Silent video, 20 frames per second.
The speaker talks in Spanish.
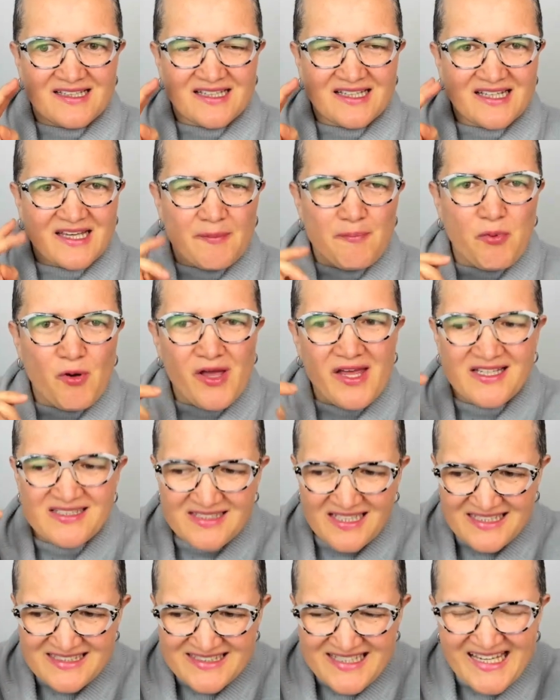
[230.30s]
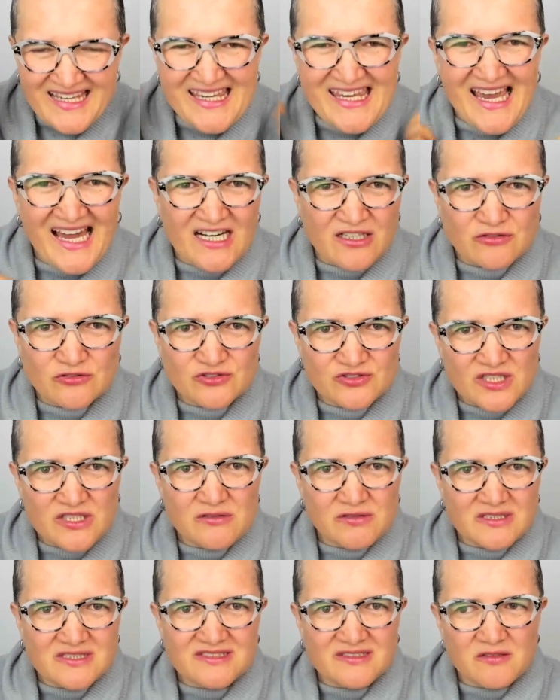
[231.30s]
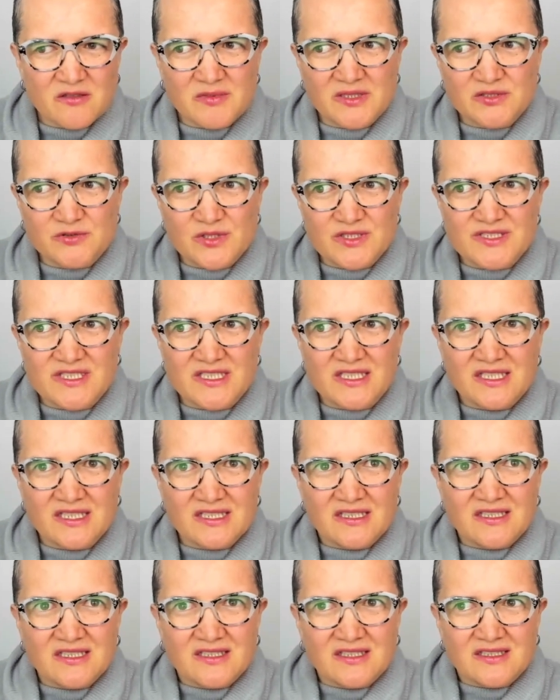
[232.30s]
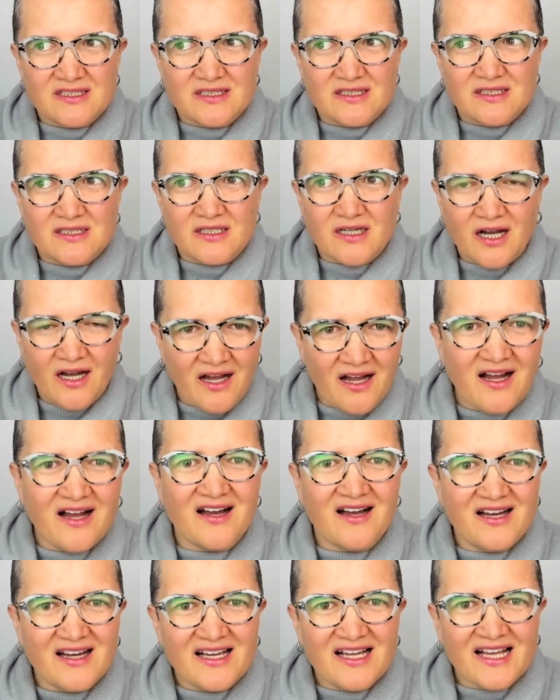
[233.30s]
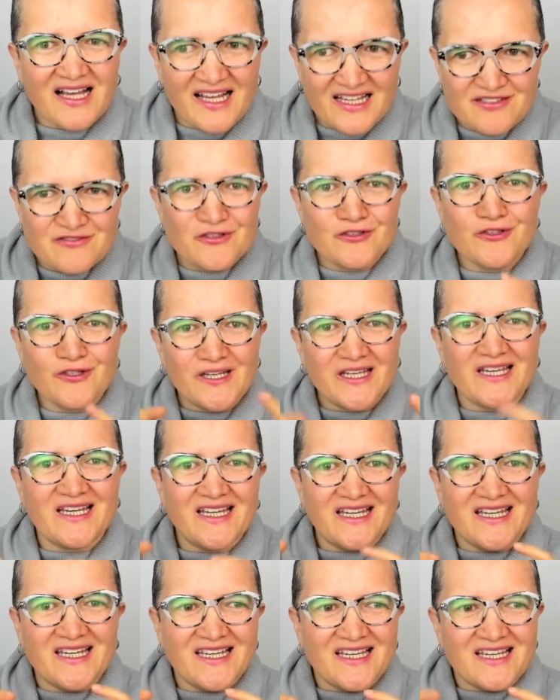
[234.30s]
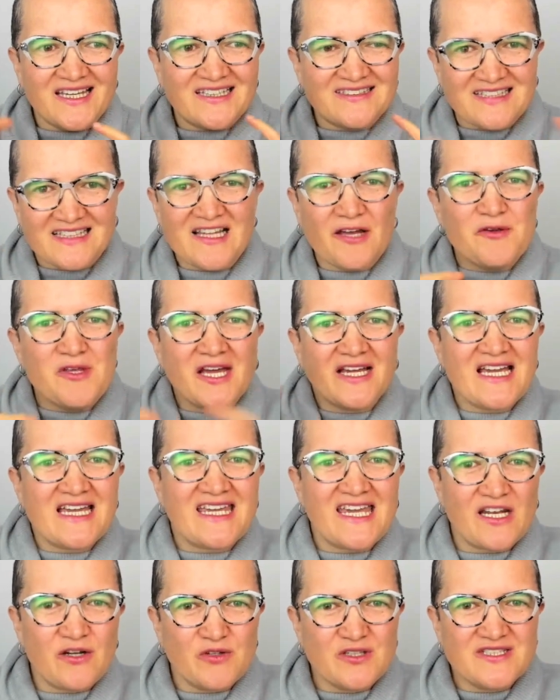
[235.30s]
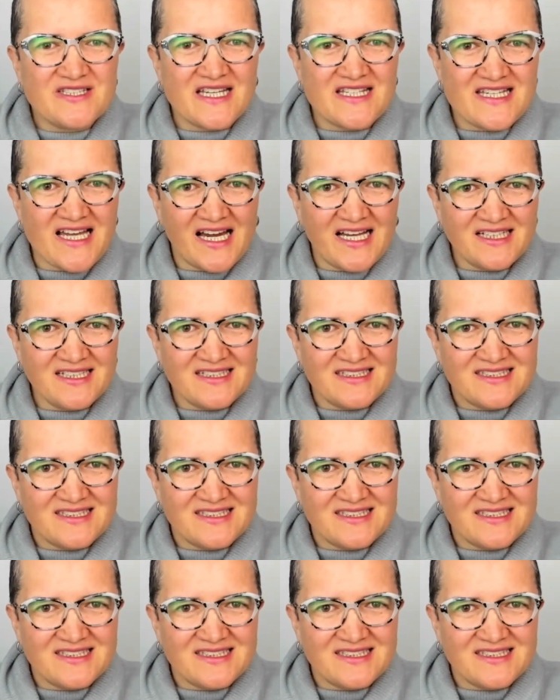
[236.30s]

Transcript: que puedas chequear contigo en este momento y decir, ajá, esto es lo que, esta es la vida que quiero diseñar